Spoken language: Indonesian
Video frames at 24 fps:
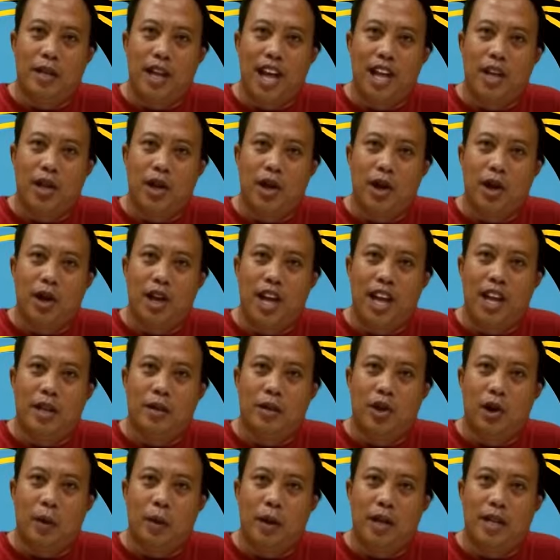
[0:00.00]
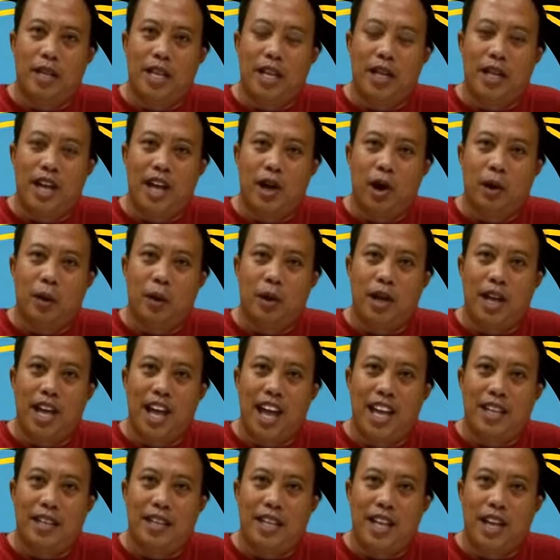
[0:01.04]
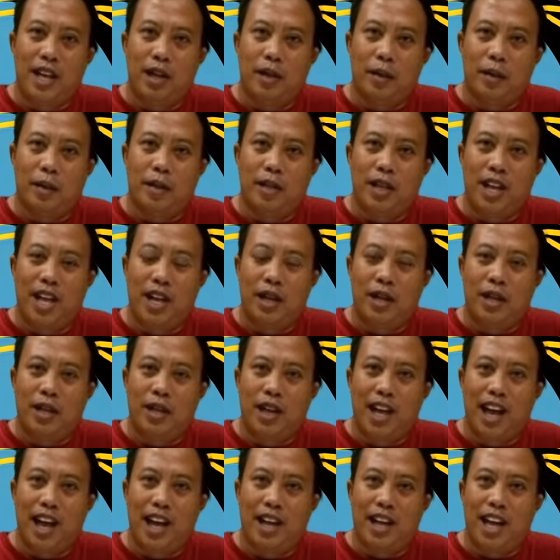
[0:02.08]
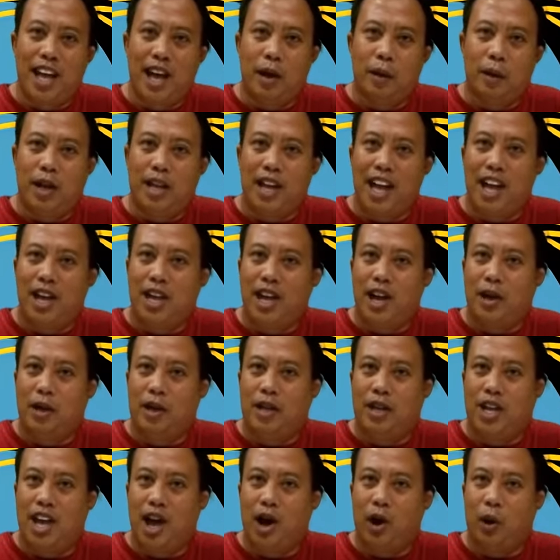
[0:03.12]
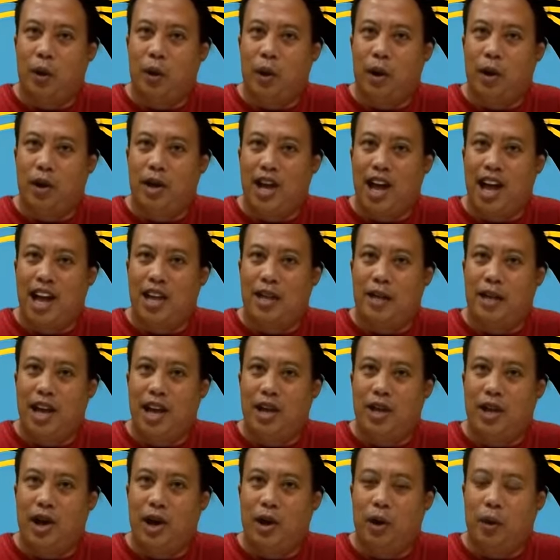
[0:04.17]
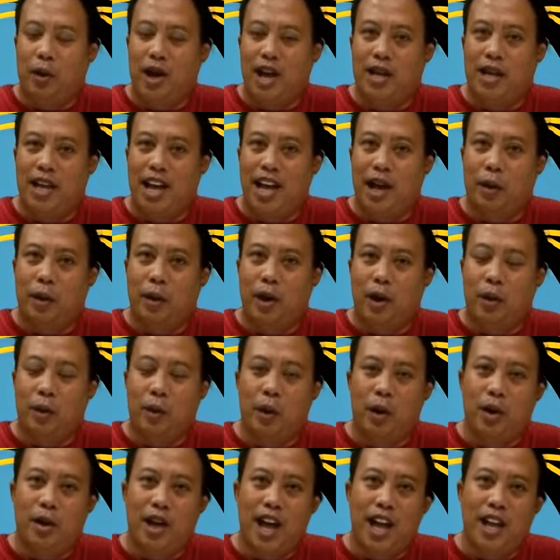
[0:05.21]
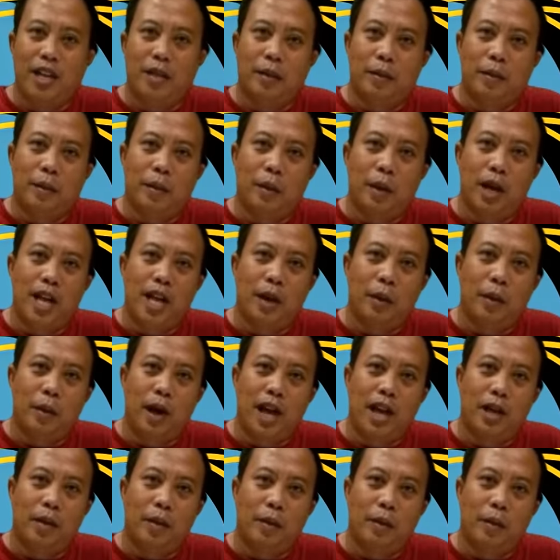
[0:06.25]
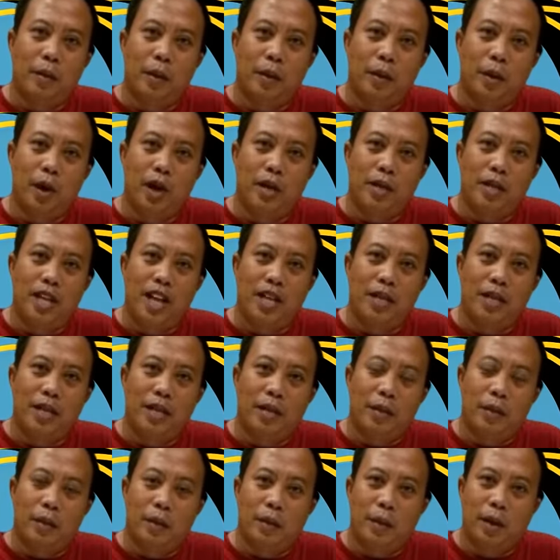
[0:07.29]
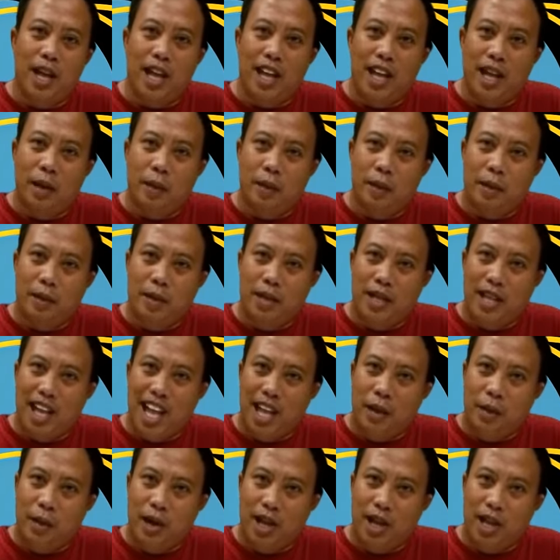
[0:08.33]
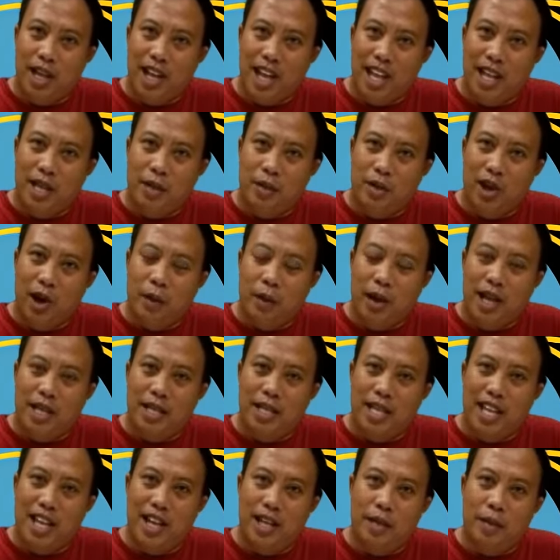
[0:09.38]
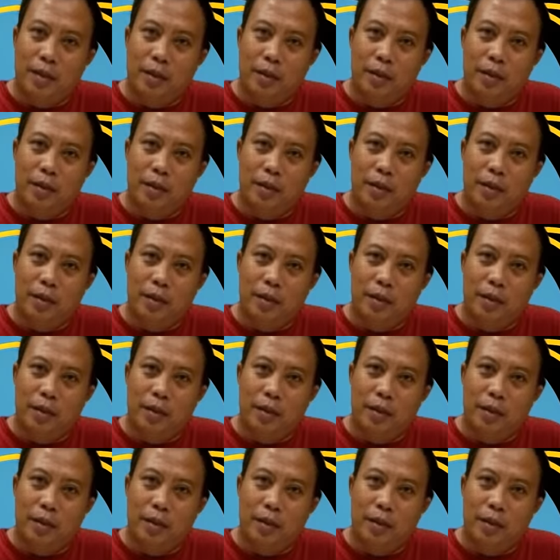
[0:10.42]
Teknologi informasi dan komunikasi, TIK, adalah bidang yang mencakup penggunaan teknologi dalam mengumpulkan, menyimpan, memproses, mengirim, dan mengelola informasi.